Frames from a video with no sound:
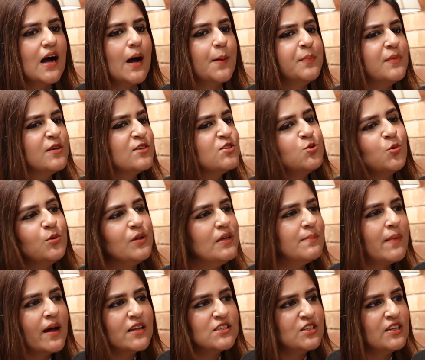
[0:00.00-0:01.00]
आपने एक स्टोरी
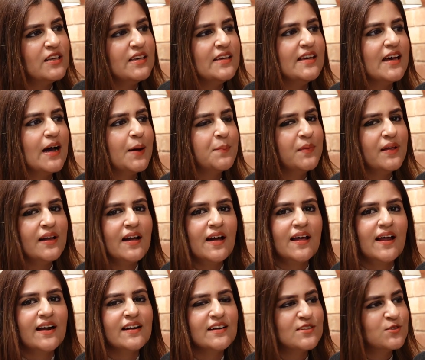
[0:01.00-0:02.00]
इमेजिन किया आपने एक
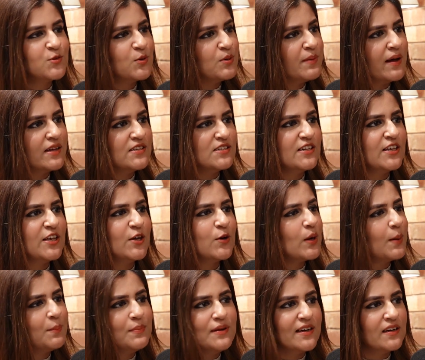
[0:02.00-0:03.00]
कैरेक्टर्स को इमेजिन किया और
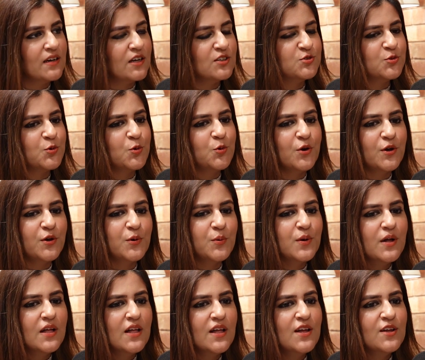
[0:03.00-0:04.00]
आप लिखना शुरू हो गए हो
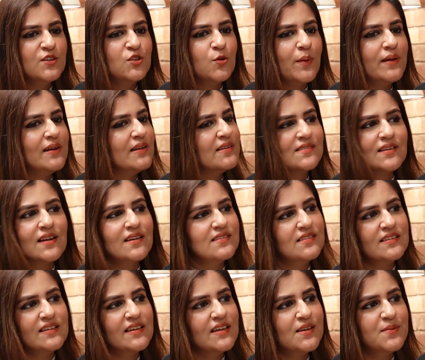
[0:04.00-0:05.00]
तो मैंने इस तरह
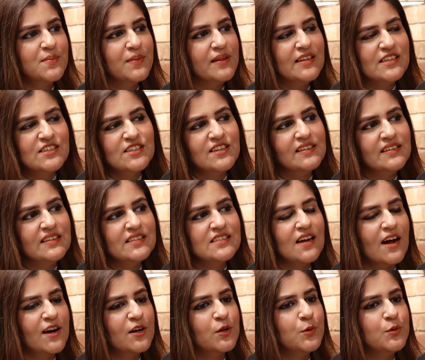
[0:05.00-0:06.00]
से ये मेरी जर्नी
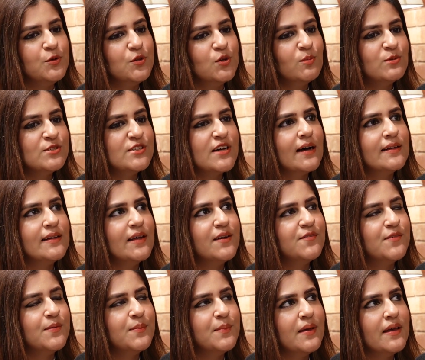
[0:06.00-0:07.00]
स्टार्ट हुई थी और मुझे याद है
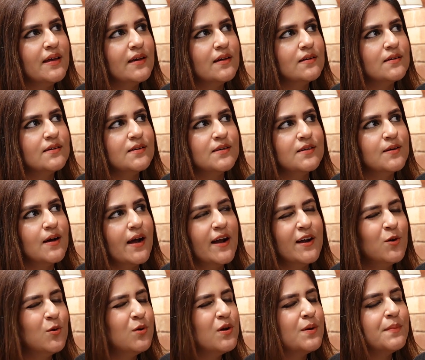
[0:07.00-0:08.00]
एक आई
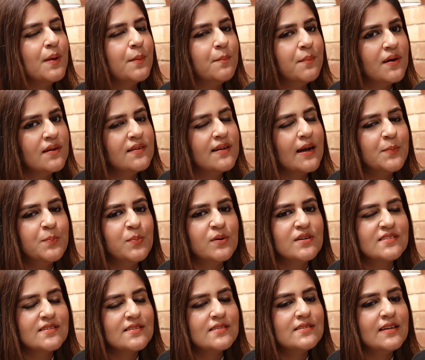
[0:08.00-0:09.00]
डोंट रिमेंबर दैट
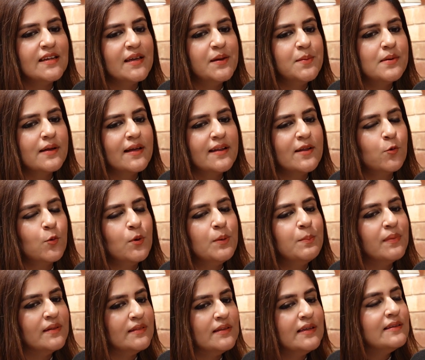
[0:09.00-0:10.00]
पर्सनस नेम लेकिन एक कोई
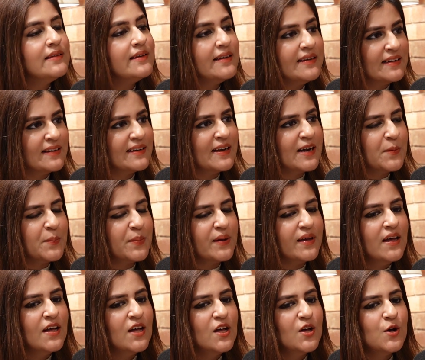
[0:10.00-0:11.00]
बंदी थी इंटरनेट पर
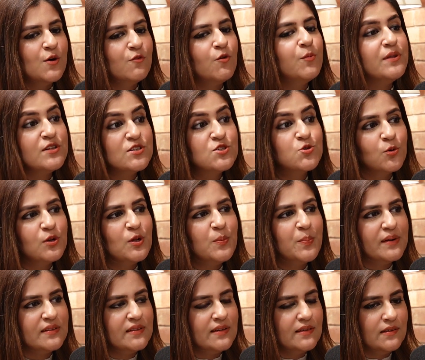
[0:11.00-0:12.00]
वो मेरी स्टोरी
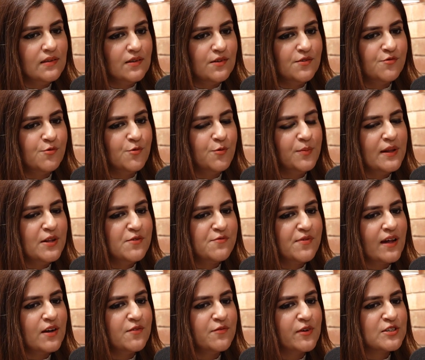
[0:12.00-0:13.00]
पढ़ती थी वो मेरी
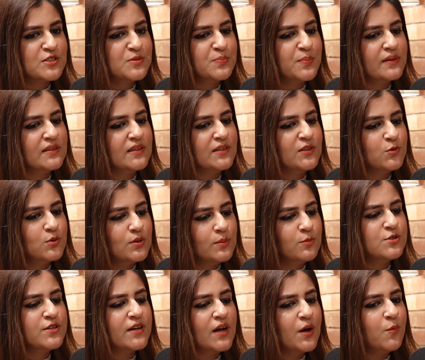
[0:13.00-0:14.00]
फ़ैन फिक्शन पढ़ती थी उसने
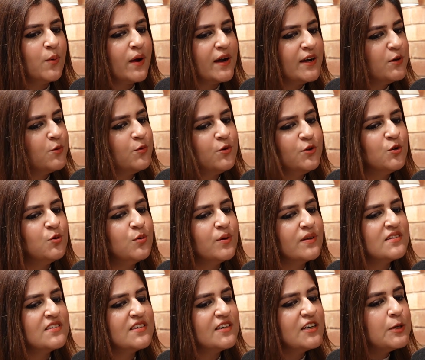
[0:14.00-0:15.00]
मुझे कहा वाई डोंट यू
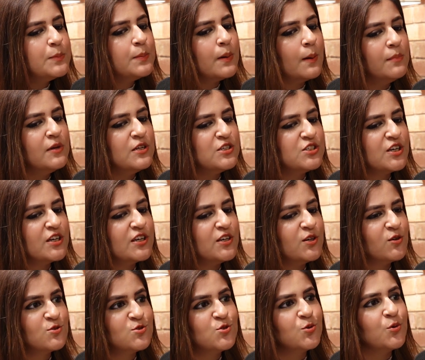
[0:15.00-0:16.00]
कंसिडर पब्लिशिंग
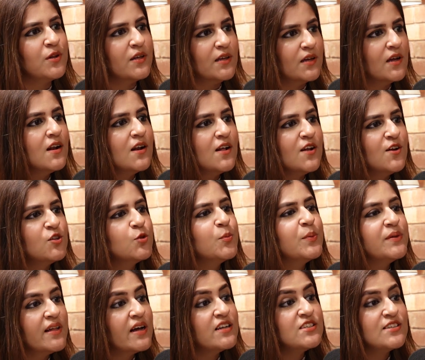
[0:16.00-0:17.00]
योर स्टोरी तुम
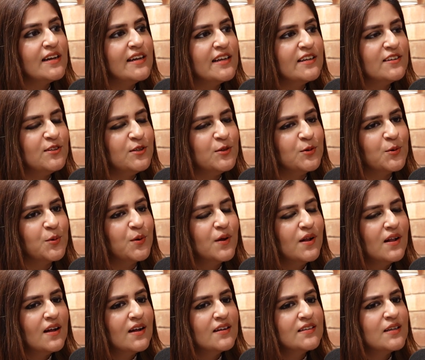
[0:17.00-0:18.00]
इतना अच्छा लिखती हो
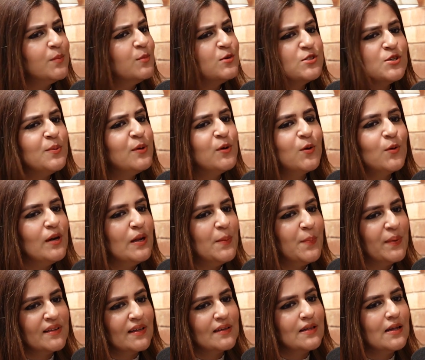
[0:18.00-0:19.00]
तब मुझे बिल्कुल नहीं
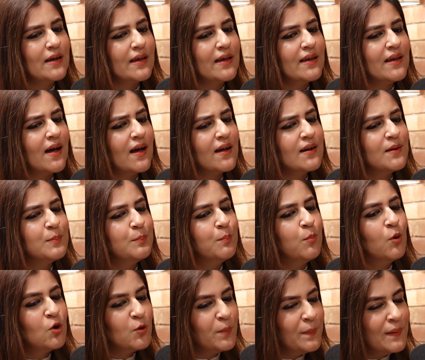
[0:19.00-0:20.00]
पता था कि यार
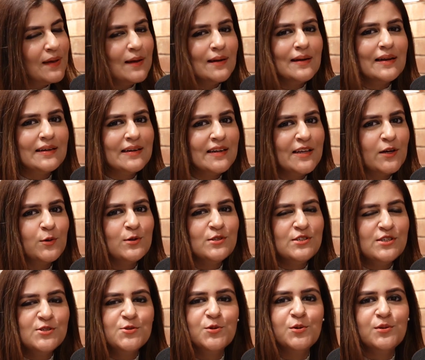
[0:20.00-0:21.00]
बुक भी लिखनी कोई
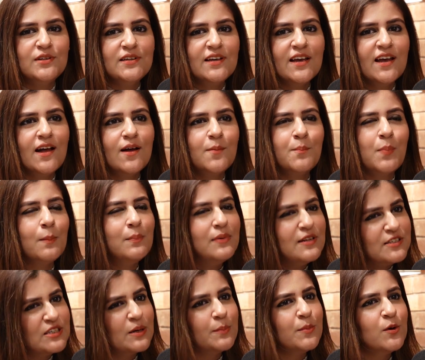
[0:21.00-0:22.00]
चीज़ होती है
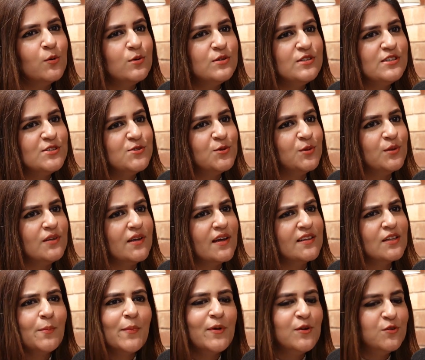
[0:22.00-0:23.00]
पब्लिशिंग भी कोई चीज़ होती है
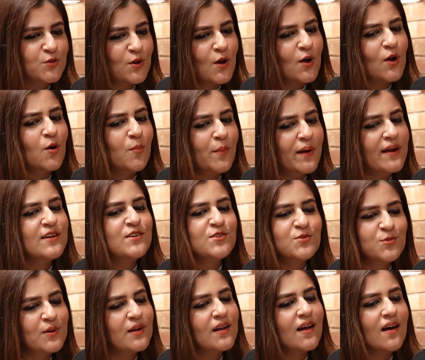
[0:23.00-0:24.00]
तब मैंने उसका कॉमेंट
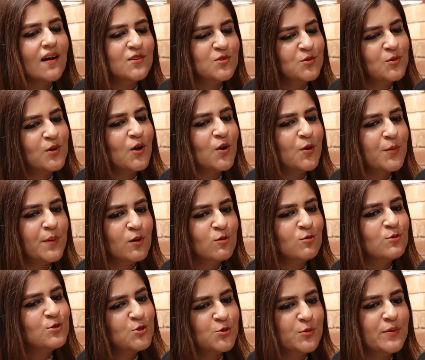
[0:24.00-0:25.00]
सुन का सुना और मैं
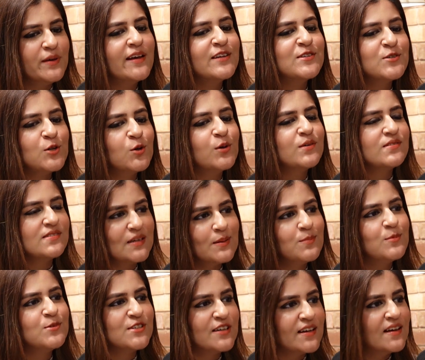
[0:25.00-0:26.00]
खुश हुई कि चलो किसी ने
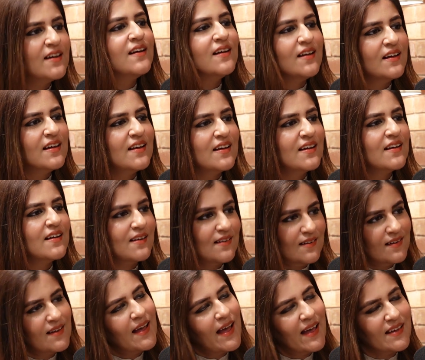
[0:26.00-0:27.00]
मुझे
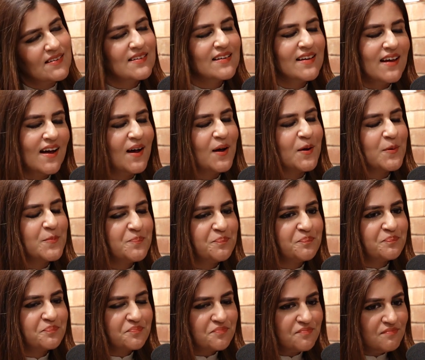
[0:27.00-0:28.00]
मोटिवेट किया ऐसे हाँ
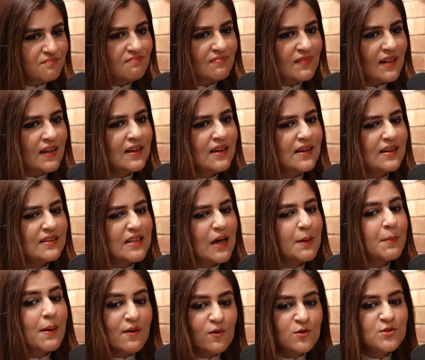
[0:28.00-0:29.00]
किया
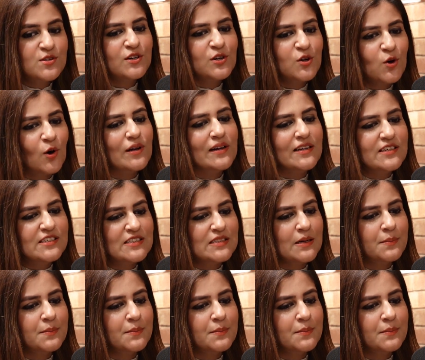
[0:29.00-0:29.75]
तब आई वॉज इन कॉलेज